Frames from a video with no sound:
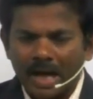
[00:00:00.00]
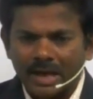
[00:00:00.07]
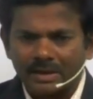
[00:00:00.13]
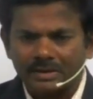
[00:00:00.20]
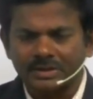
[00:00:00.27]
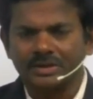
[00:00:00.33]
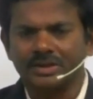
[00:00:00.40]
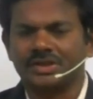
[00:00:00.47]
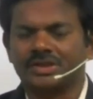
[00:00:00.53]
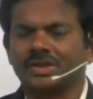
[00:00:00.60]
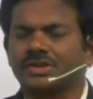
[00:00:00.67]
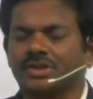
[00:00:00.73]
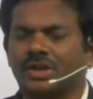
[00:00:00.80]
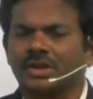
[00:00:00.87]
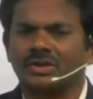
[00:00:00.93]
భారతదేశ
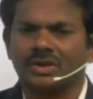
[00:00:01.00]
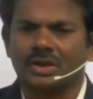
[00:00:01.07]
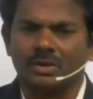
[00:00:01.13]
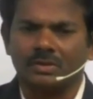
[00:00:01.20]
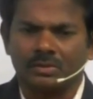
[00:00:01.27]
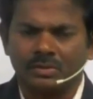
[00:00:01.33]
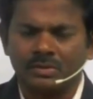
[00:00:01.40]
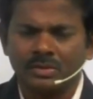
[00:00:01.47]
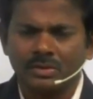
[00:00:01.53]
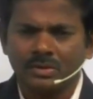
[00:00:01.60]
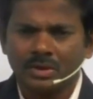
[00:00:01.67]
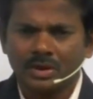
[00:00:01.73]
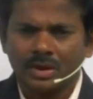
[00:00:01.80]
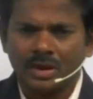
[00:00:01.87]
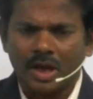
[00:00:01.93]
చరిత్రలో
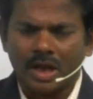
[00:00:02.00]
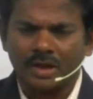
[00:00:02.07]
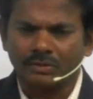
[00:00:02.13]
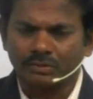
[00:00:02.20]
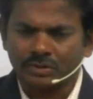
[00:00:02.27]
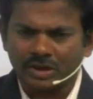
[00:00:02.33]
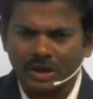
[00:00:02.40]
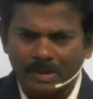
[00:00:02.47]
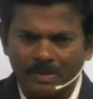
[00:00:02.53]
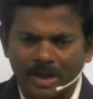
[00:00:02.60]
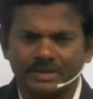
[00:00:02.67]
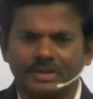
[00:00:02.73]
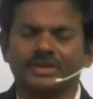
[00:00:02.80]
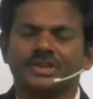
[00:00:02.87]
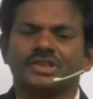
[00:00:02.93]
అది ఉత్తర
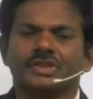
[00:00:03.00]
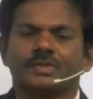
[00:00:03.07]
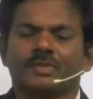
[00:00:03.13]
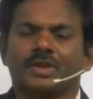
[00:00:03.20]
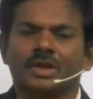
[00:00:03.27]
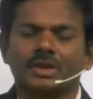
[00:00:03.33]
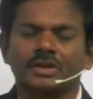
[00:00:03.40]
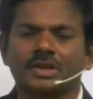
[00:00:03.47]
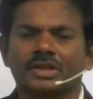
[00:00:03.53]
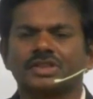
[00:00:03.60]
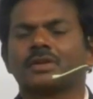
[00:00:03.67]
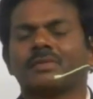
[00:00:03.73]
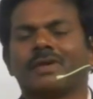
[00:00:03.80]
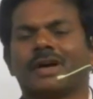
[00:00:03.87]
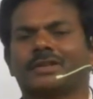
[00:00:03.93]
భారతదేశమైనా
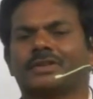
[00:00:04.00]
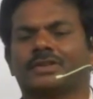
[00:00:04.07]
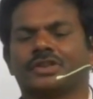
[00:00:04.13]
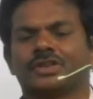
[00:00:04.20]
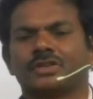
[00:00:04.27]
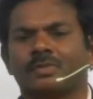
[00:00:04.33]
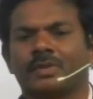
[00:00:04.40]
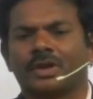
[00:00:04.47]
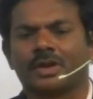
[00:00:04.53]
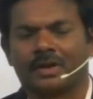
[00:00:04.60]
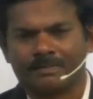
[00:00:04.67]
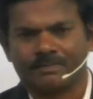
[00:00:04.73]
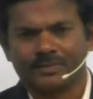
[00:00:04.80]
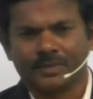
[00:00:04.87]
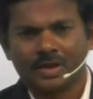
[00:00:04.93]
దక్షిణ భారతదేశమైనా
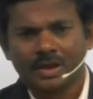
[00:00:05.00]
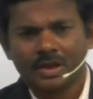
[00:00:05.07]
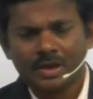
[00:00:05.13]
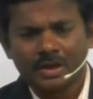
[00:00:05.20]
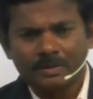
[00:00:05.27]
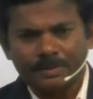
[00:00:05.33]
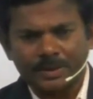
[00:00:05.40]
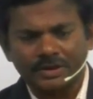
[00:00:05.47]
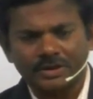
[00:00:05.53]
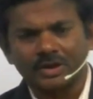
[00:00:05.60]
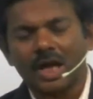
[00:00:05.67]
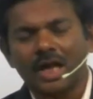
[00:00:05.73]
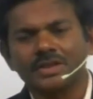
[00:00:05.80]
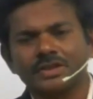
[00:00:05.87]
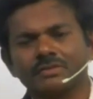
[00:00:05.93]
ప్రతి
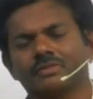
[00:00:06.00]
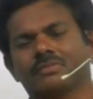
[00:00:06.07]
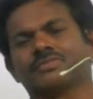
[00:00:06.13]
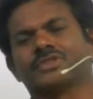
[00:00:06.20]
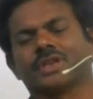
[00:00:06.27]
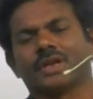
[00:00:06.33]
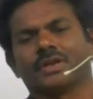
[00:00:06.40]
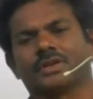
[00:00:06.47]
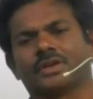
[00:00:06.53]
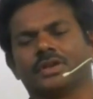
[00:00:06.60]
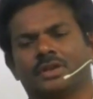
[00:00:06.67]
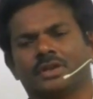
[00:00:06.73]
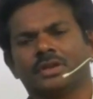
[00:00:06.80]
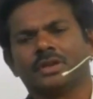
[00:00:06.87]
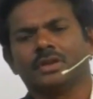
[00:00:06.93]

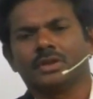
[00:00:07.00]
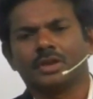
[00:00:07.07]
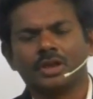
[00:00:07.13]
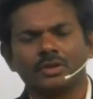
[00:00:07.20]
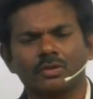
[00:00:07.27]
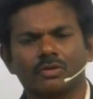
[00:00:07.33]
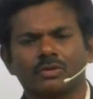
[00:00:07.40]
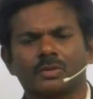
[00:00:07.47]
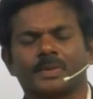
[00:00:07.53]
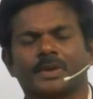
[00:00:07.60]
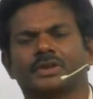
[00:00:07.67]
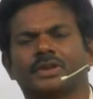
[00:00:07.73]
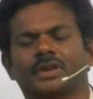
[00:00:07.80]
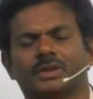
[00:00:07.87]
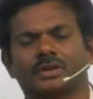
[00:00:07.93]
రాజవంశానికి ఏదో ఒక
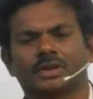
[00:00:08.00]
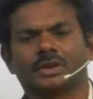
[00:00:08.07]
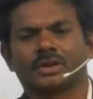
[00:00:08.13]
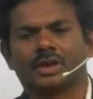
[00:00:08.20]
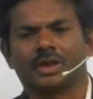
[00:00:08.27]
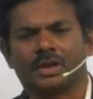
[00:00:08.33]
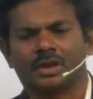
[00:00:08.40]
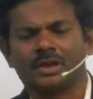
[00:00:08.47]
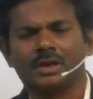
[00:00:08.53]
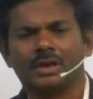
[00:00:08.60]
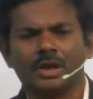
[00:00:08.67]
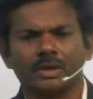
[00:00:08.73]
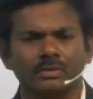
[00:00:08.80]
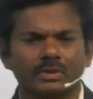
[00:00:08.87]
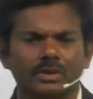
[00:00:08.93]
ప్రత్యేకత అయితే
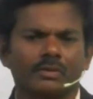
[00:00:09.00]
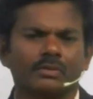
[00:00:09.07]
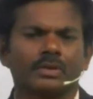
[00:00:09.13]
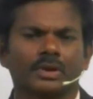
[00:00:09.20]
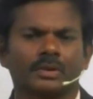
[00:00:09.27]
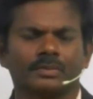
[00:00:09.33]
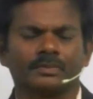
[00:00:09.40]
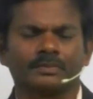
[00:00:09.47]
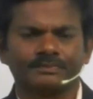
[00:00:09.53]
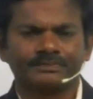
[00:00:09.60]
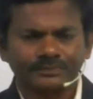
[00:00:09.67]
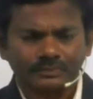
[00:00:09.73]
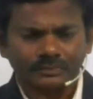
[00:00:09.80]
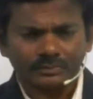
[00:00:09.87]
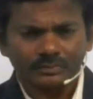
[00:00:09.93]
లేకుండా ఉండదు
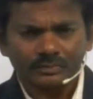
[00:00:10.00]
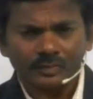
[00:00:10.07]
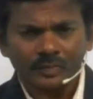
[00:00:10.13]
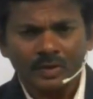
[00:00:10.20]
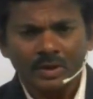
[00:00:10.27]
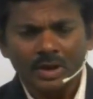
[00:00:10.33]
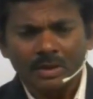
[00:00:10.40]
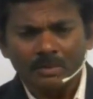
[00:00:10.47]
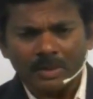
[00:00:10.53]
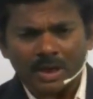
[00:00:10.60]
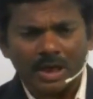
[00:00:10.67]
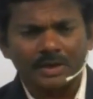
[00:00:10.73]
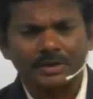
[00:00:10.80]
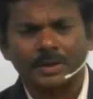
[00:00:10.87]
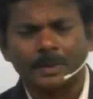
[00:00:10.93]

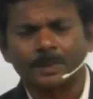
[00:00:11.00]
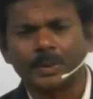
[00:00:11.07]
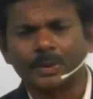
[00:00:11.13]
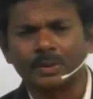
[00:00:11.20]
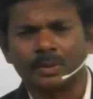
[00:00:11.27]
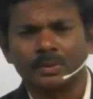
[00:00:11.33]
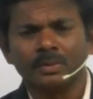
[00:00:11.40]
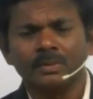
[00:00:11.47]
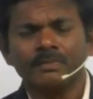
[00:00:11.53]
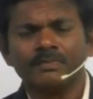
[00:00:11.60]
మరలాంటప్పుడు